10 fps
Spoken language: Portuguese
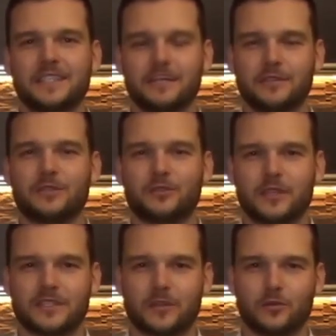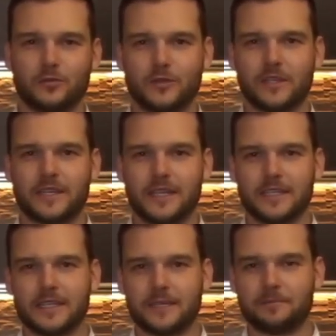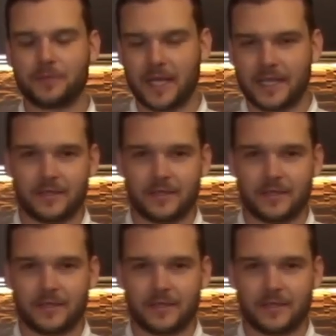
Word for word: te levando toda essa cultura italiana.